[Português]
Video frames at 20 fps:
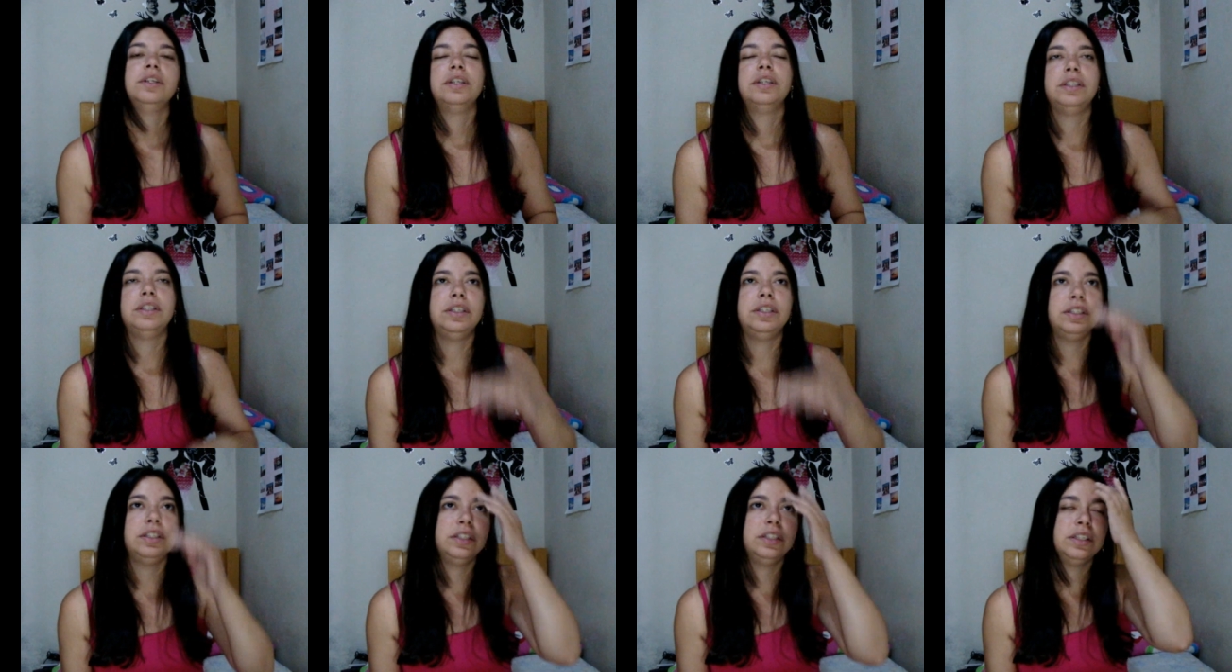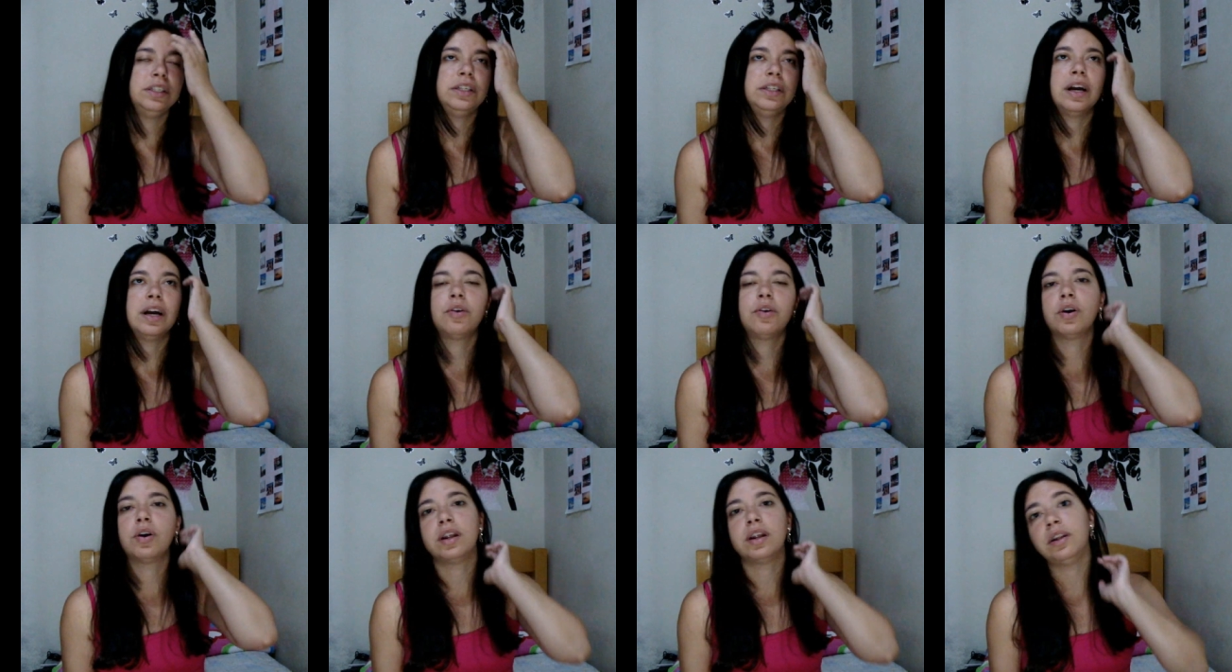E
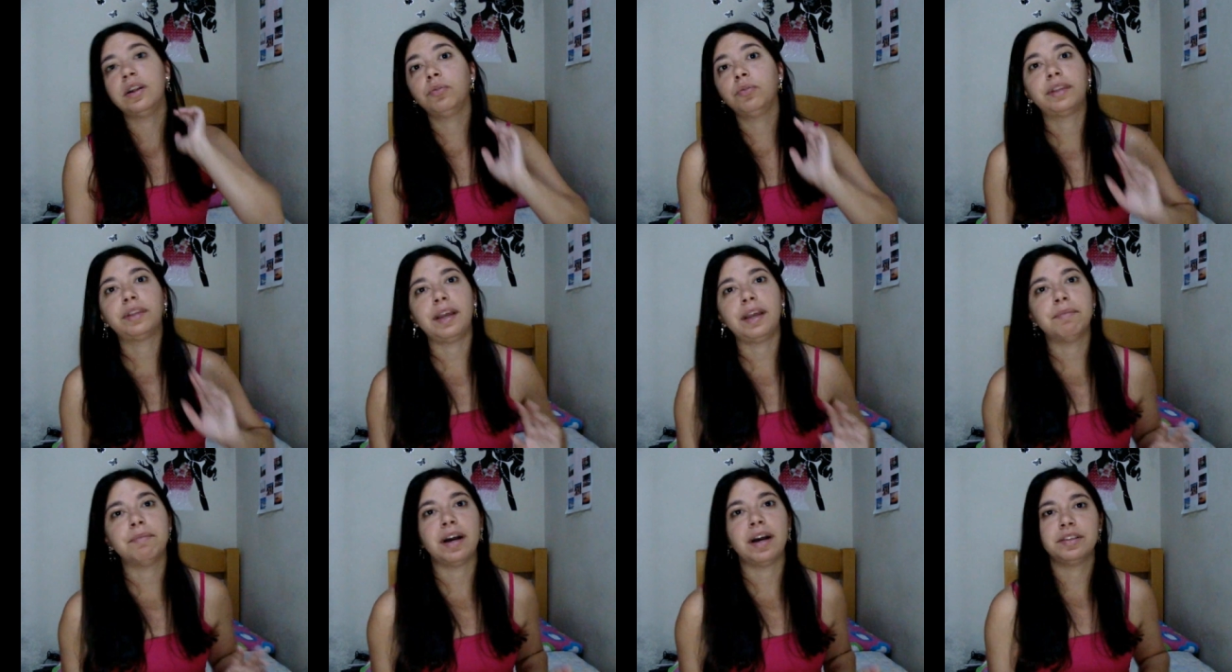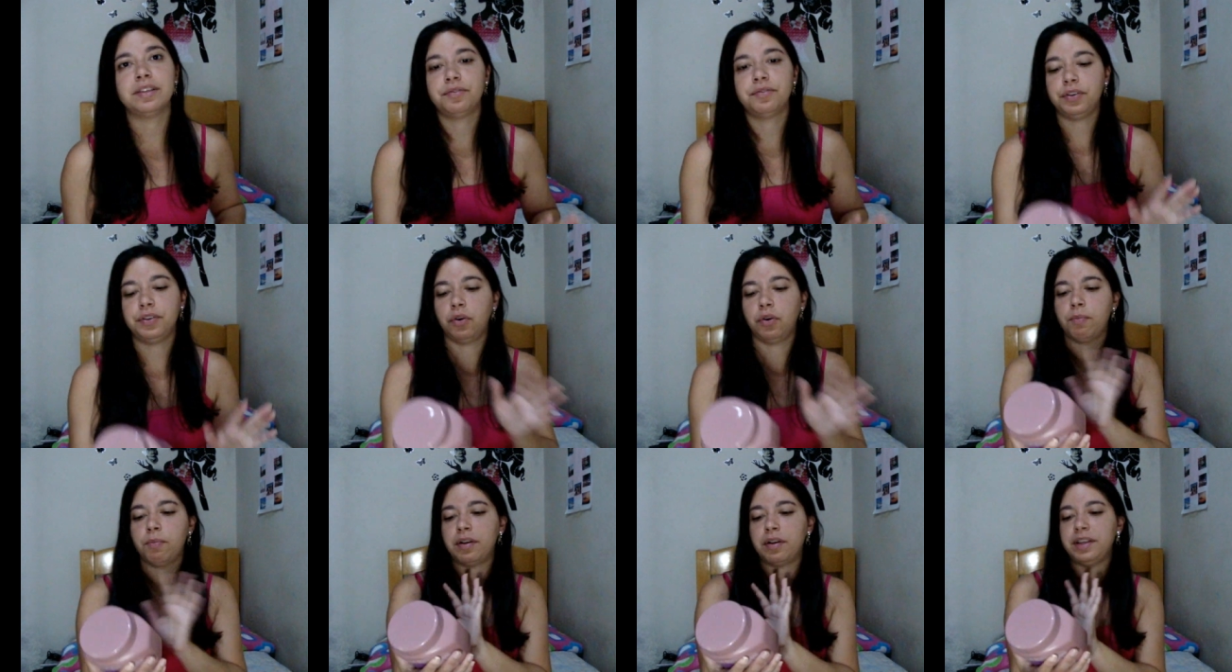agora não tem mais,
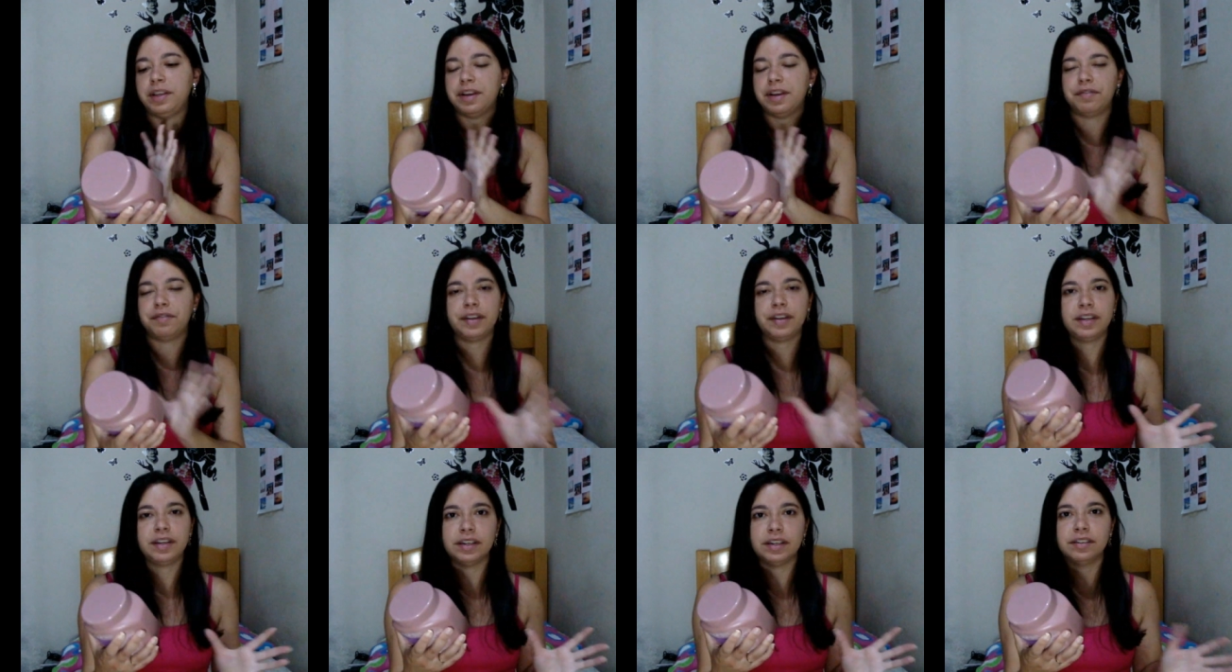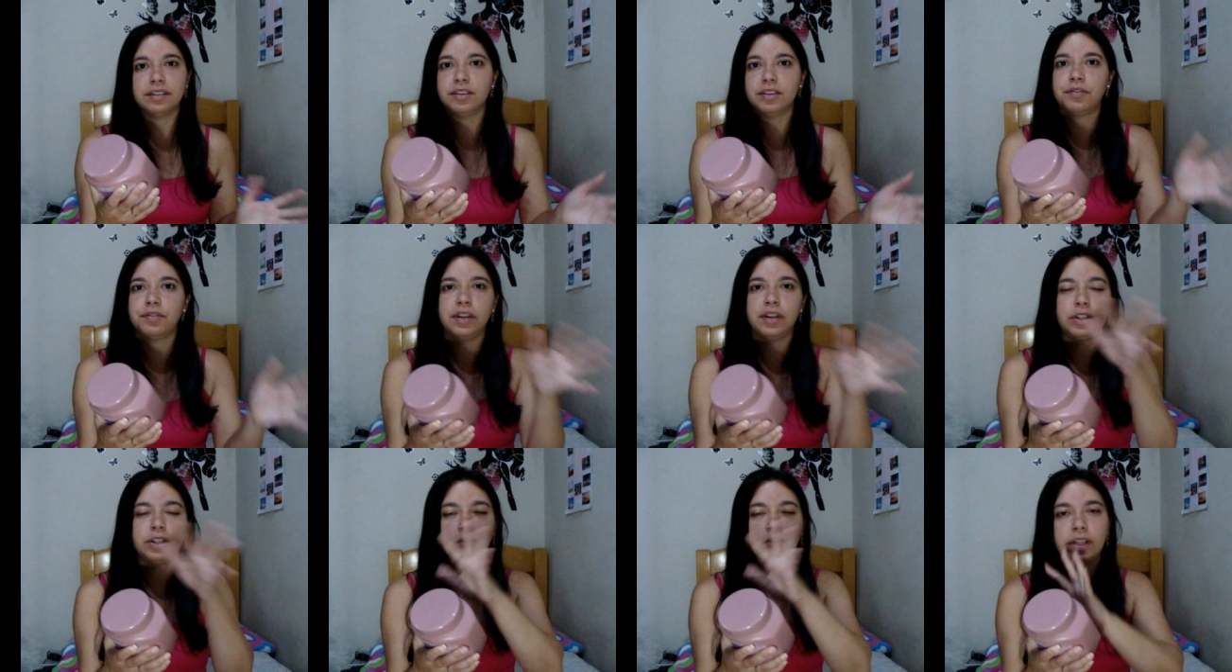virou uma linha vegana. Eu vou
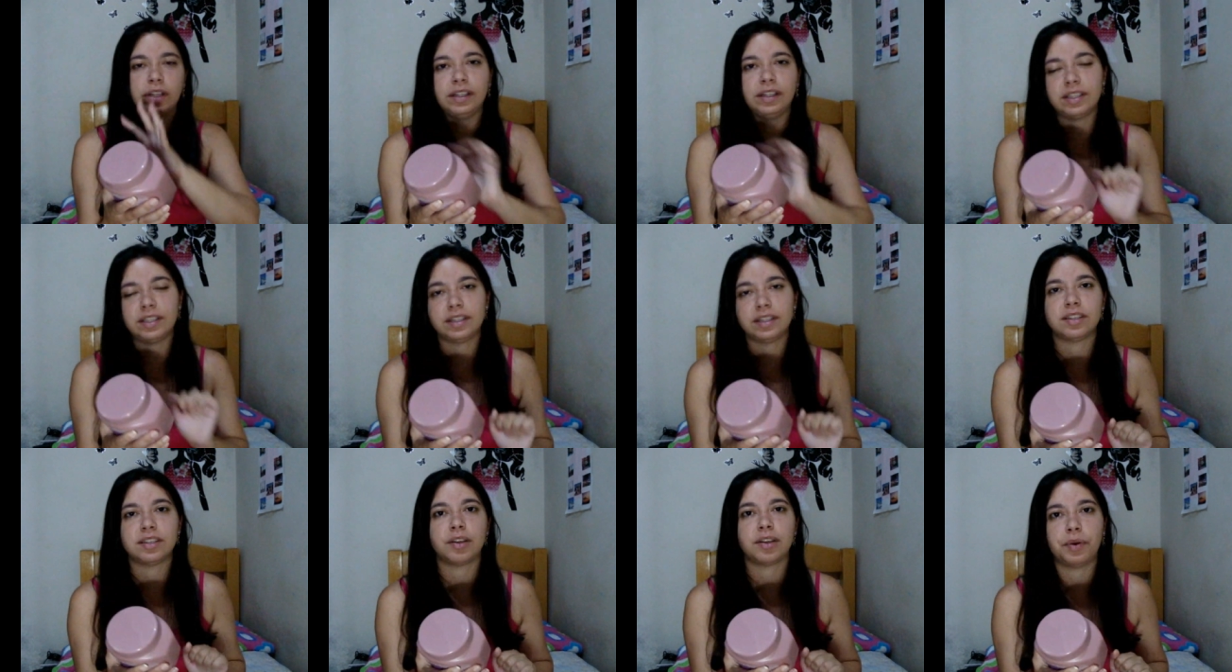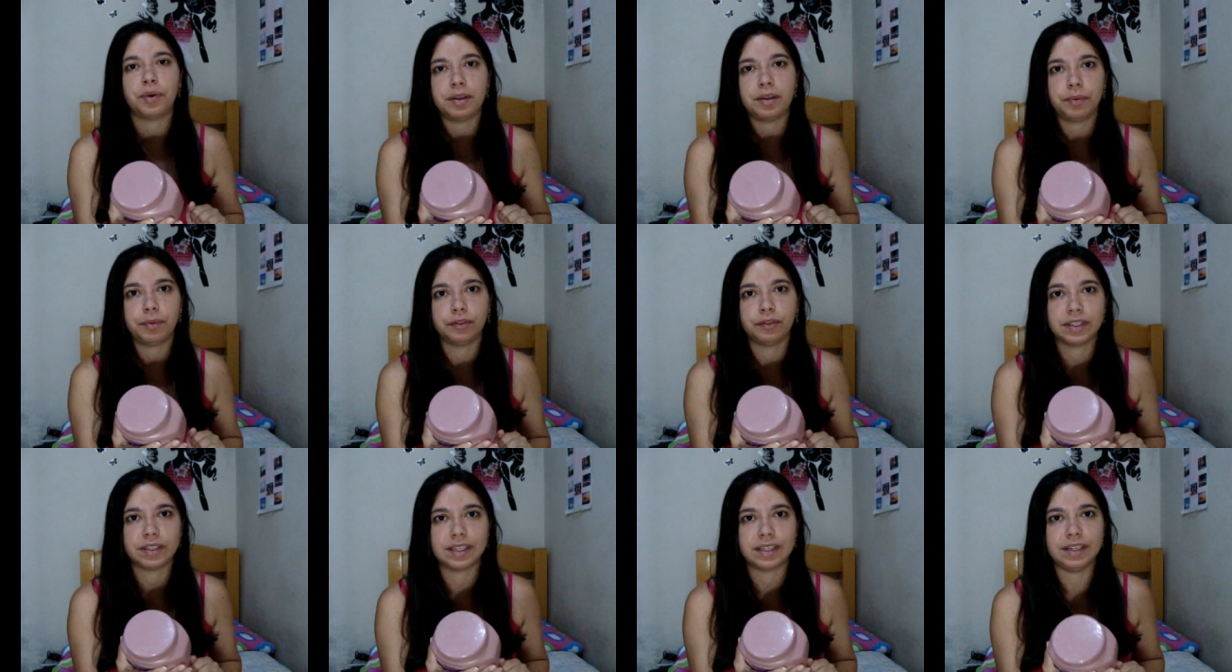ler toda a descrição aqui pra
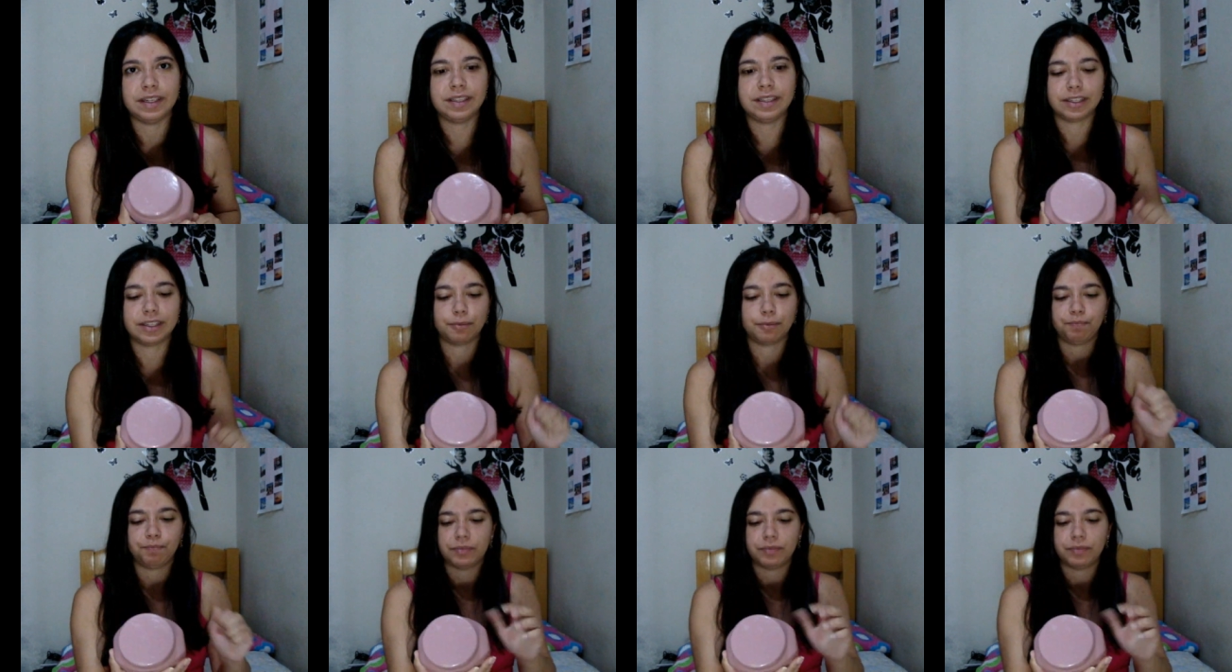vocês.